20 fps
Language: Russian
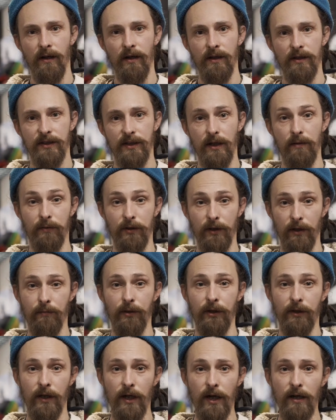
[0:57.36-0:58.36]
Сам
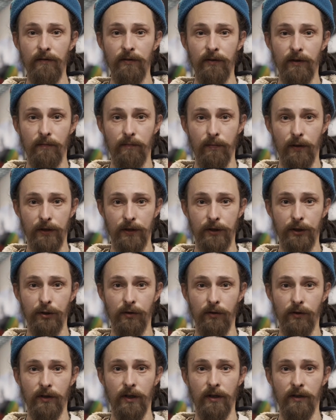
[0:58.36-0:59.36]
термин карвинг
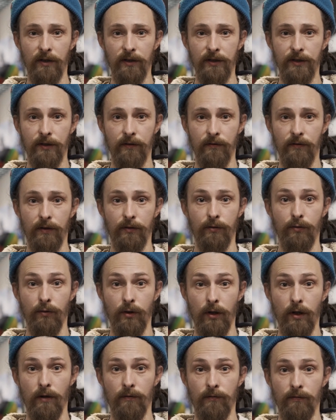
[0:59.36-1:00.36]
произошел от английского to
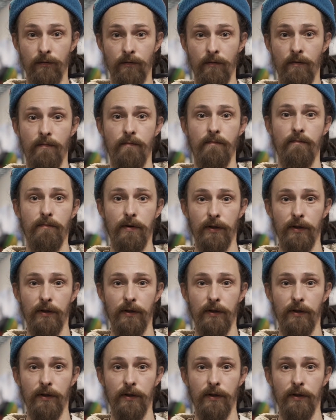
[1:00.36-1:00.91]
carve –